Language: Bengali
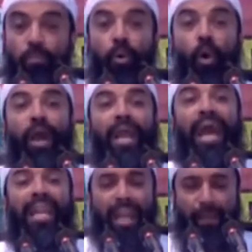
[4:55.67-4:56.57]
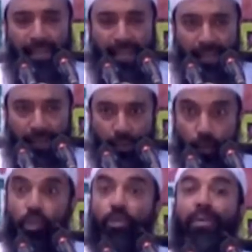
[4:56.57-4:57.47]
ভোগের নামে
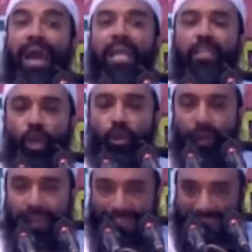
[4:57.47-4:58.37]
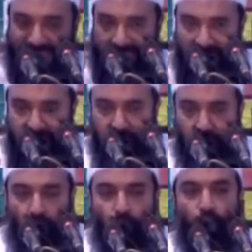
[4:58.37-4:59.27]
উদ্বেলিত করে তাদের
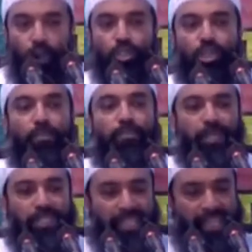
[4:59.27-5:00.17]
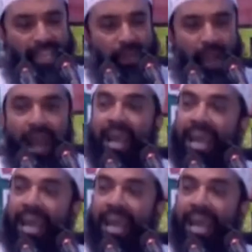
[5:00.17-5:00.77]
সকল সম্পদ ছিনিয়ে নেওয়া